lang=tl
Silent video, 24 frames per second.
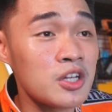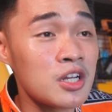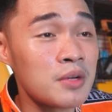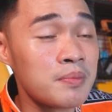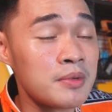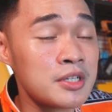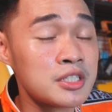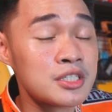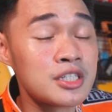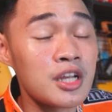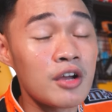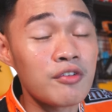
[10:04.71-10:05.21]
ko
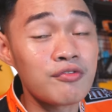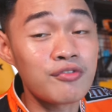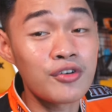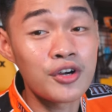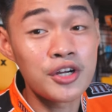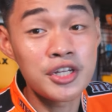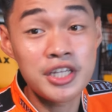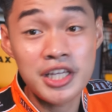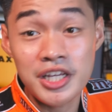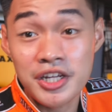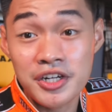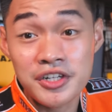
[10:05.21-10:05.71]
naman siya
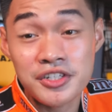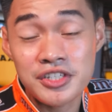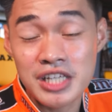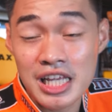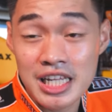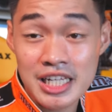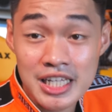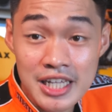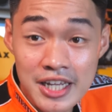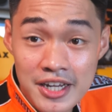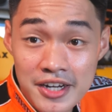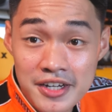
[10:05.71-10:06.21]
for years
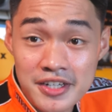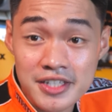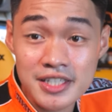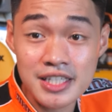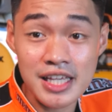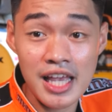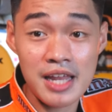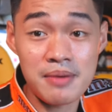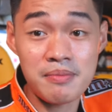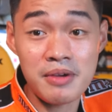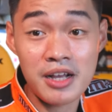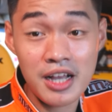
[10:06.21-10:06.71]
and years and